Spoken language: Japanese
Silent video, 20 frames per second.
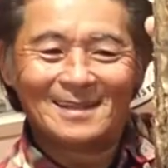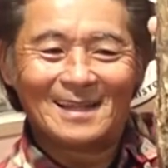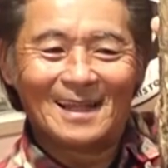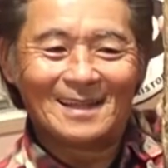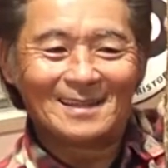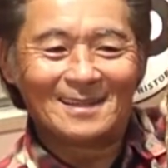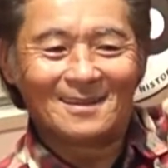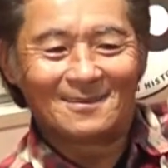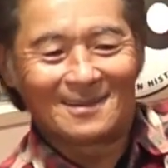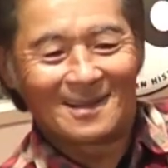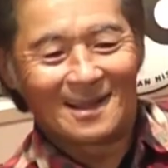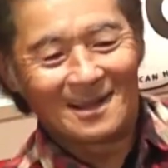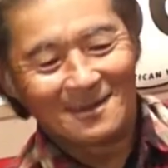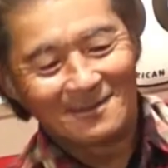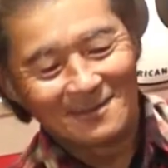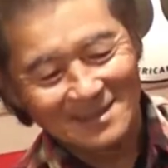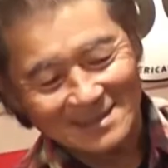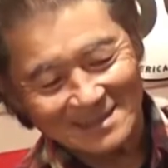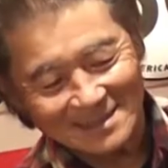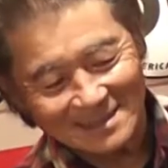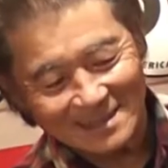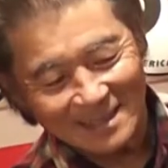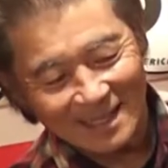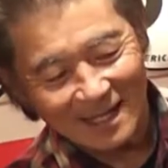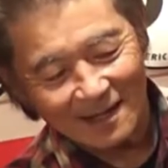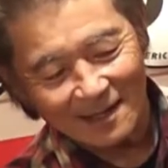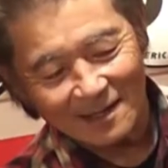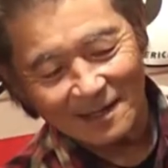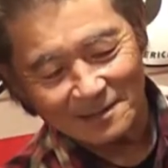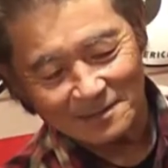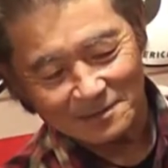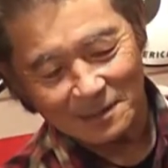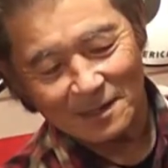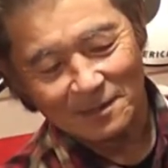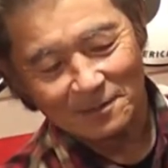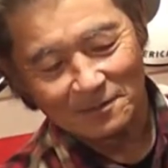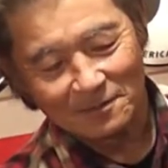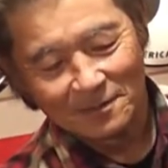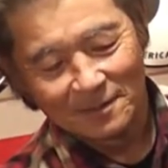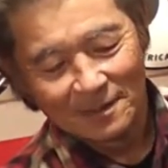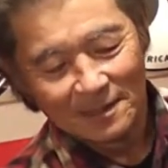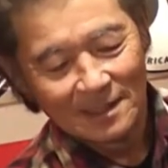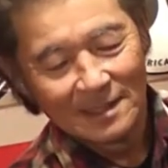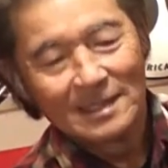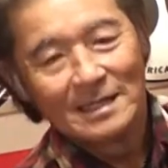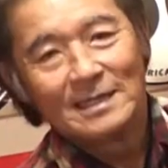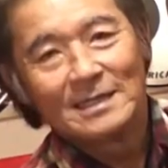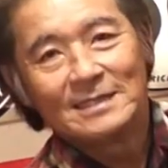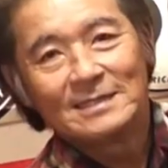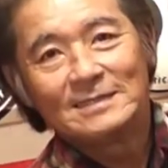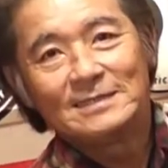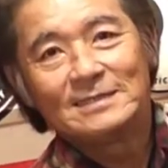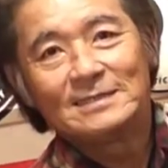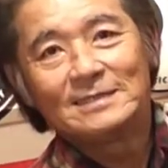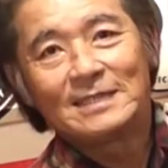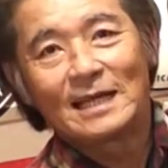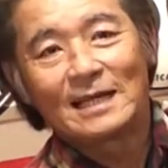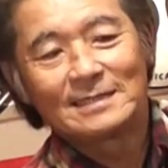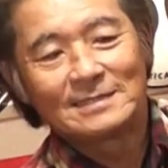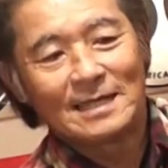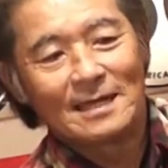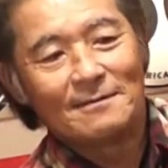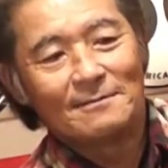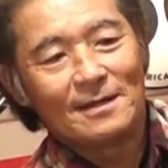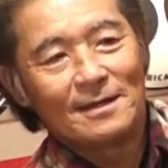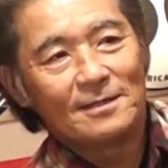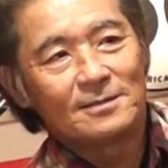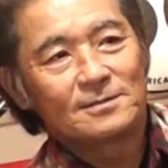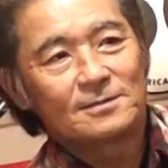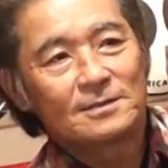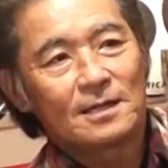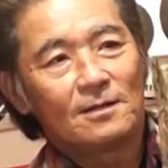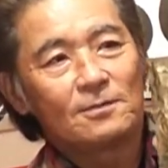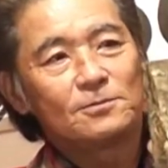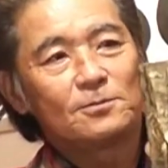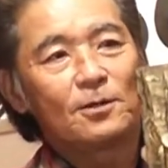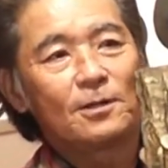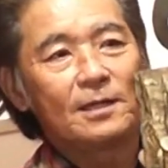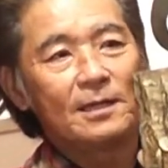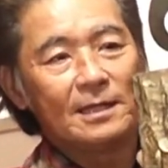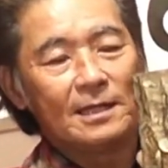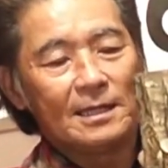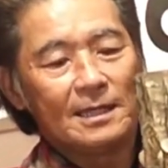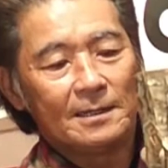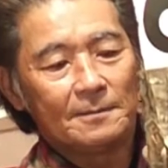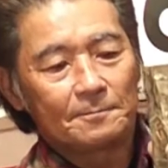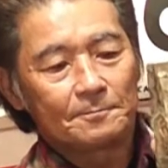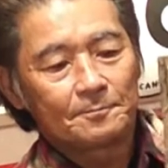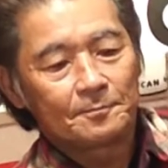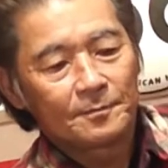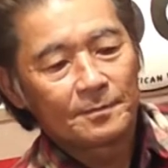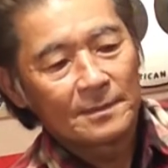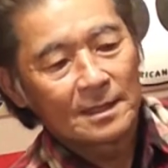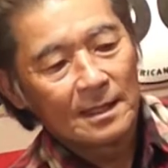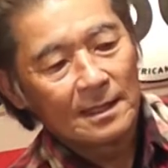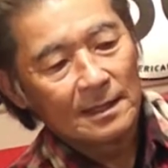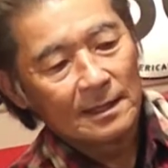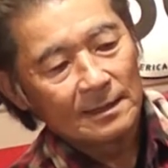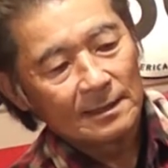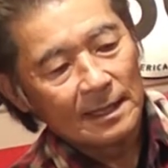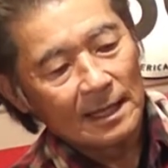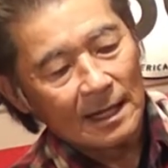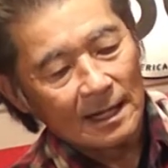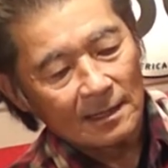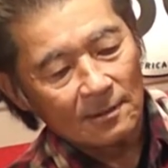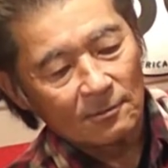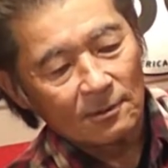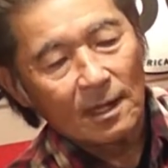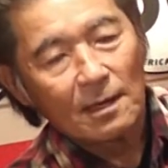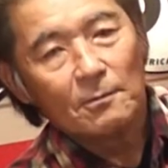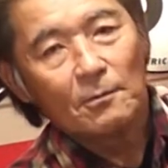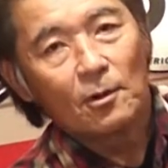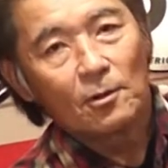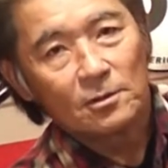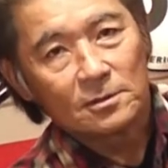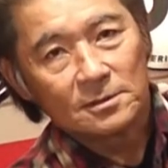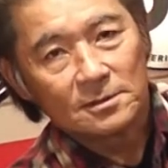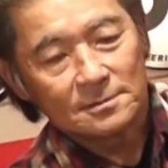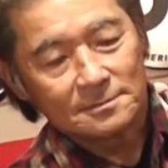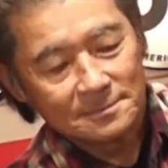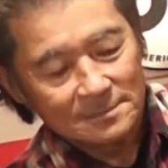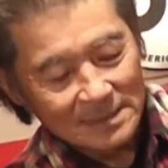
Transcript: なんだかわかりますってあれですよあのしいたけ栽培に使う時に奈良の原木